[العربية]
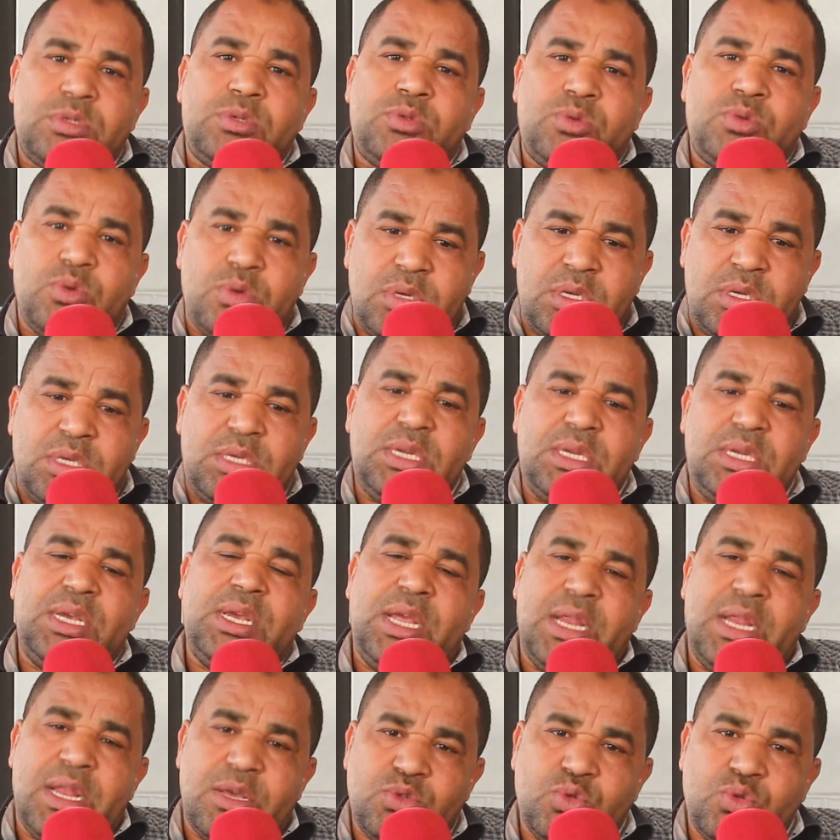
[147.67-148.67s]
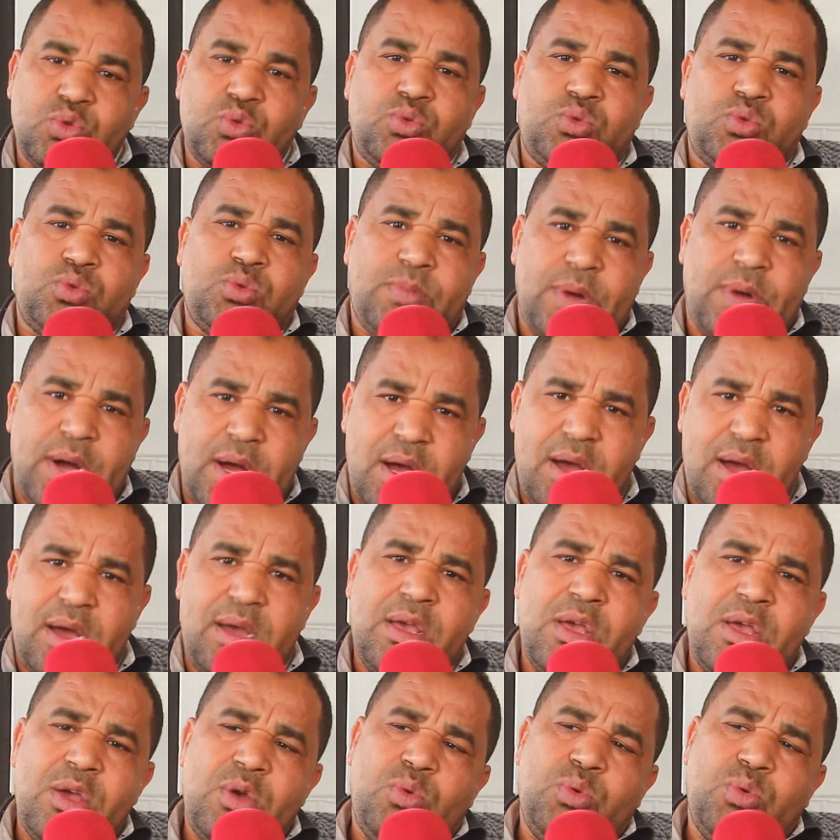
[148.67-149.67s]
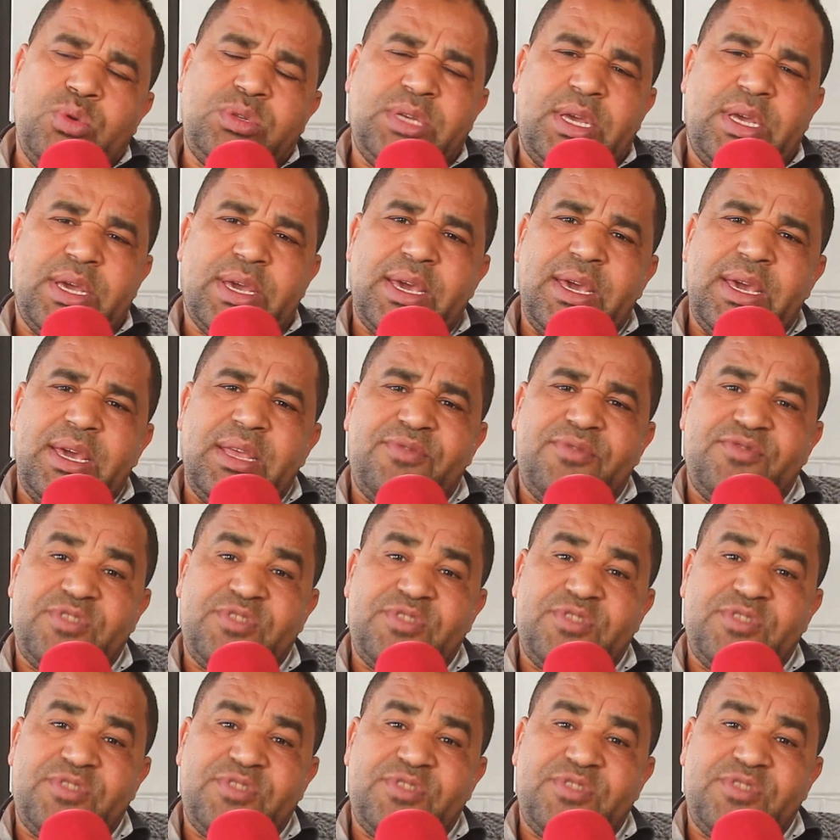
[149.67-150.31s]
تؤدي الى صعوبه وتعقيد